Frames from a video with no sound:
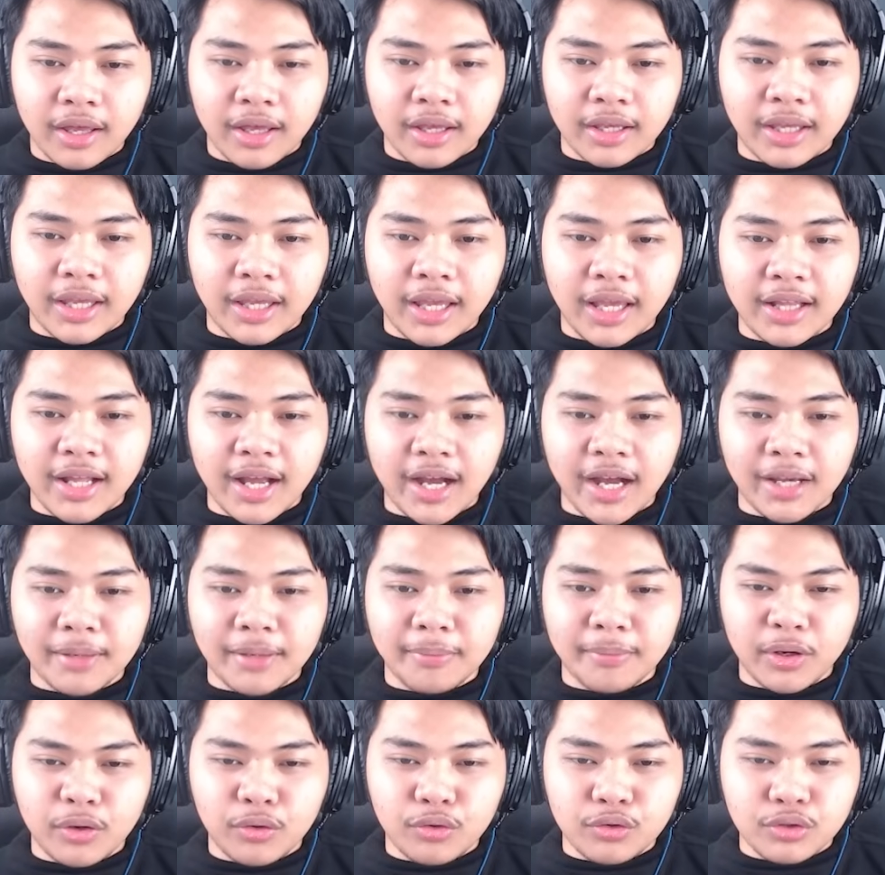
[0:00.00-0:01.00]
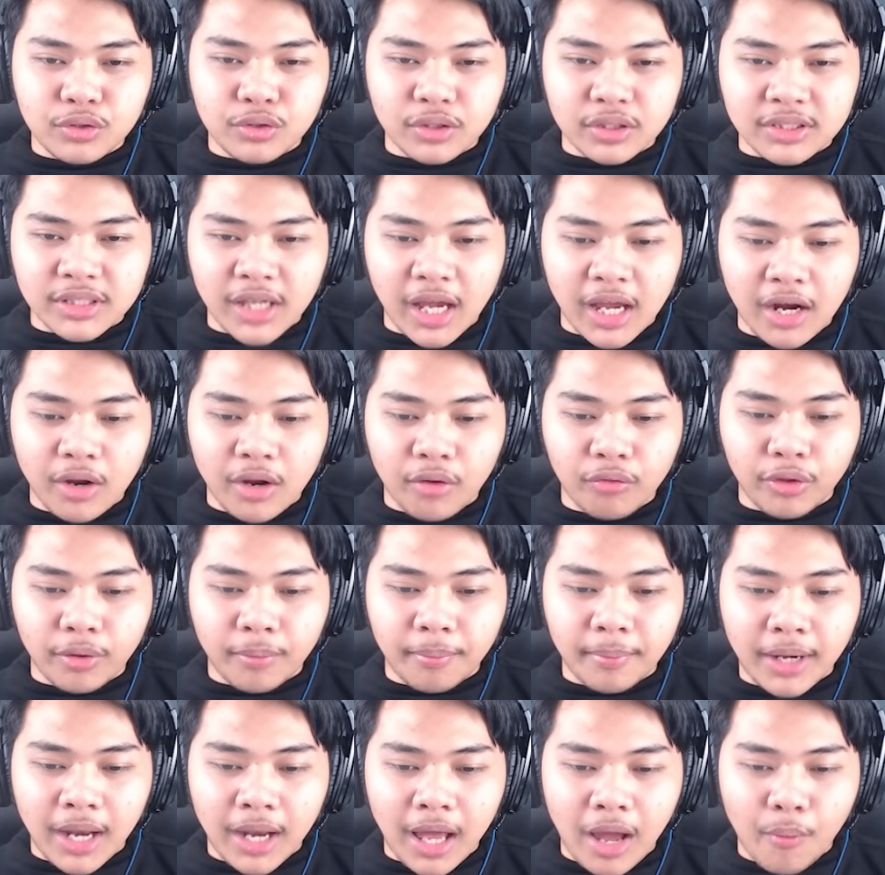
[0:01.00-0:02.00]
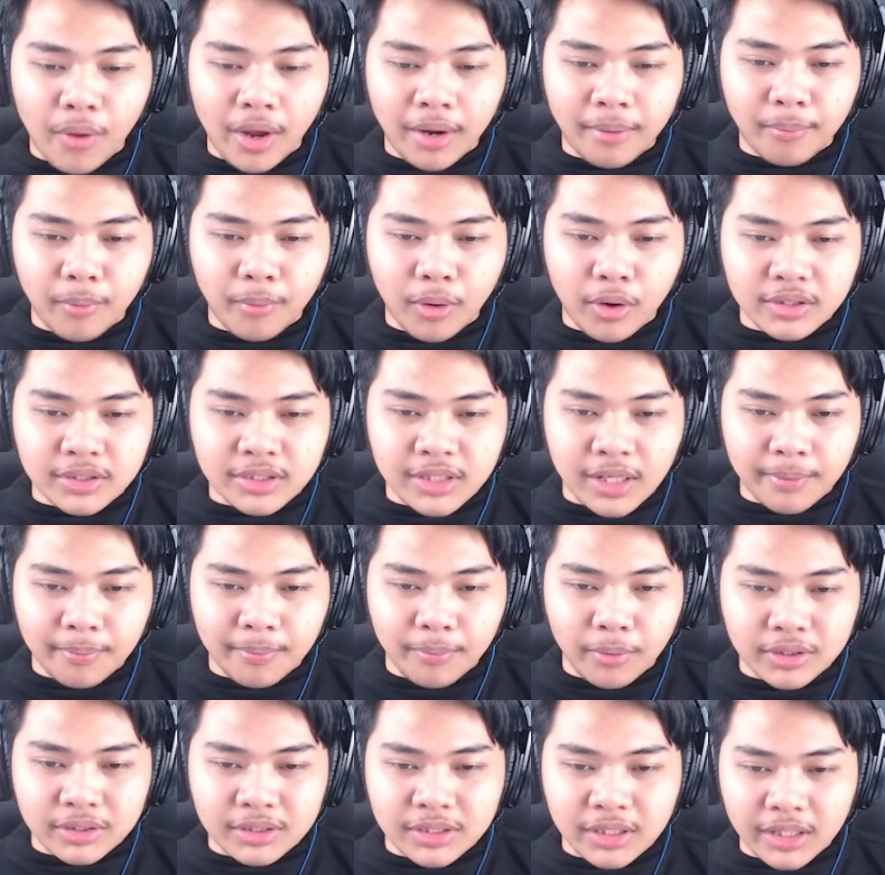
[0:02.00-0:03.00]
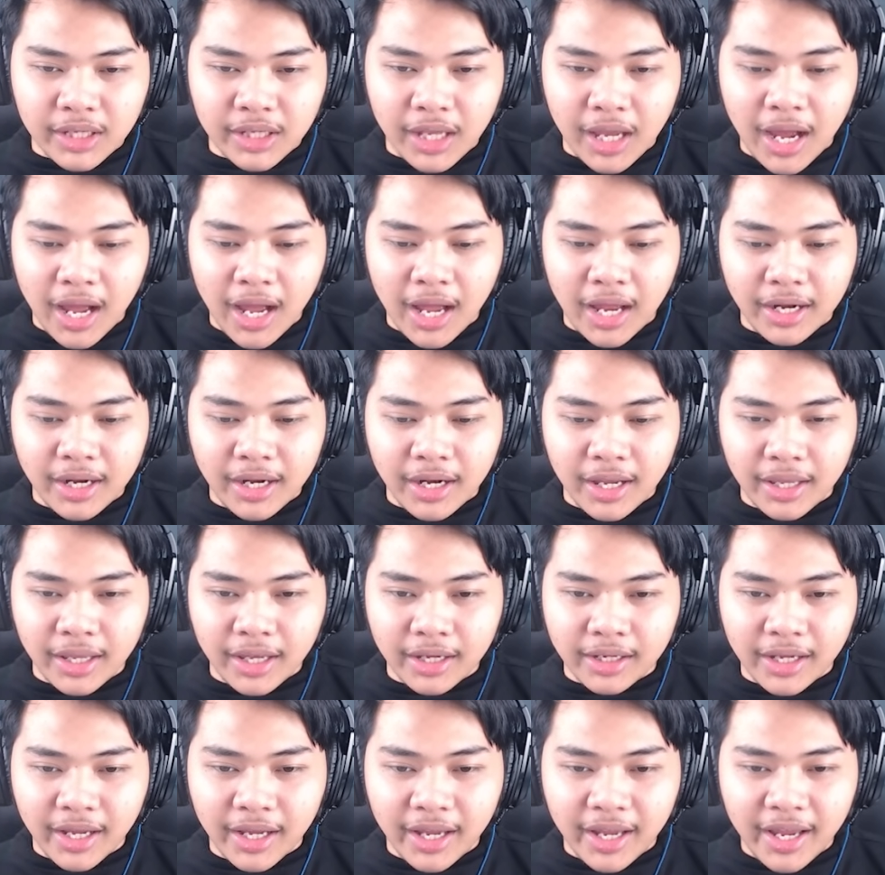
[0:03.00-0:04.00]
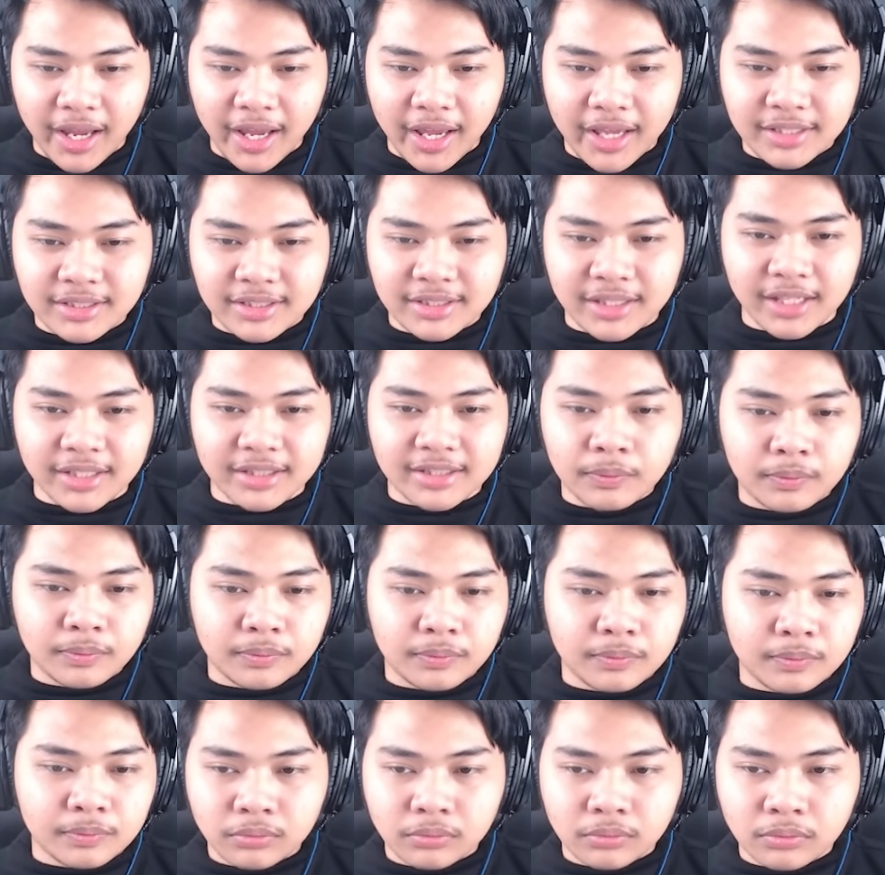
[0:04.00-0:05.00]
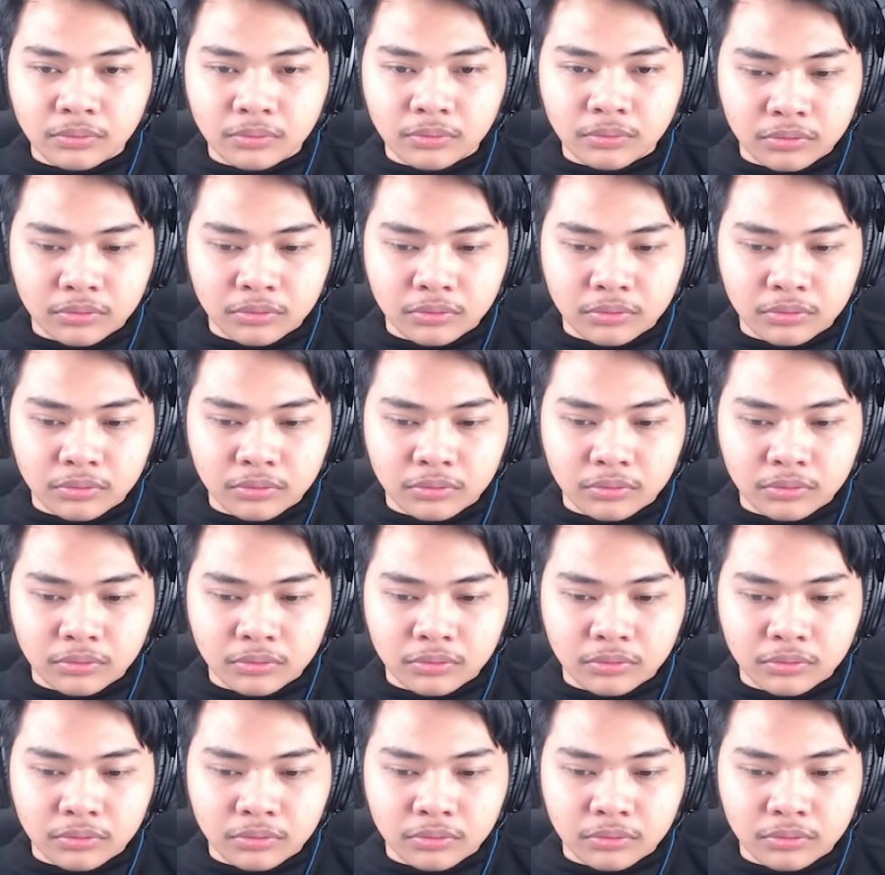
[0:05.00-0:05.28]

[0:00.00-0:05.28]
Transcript: Kita akan menuju ke sana untuk melawan monster-monster yang ada ya, guys, guys. Let's go.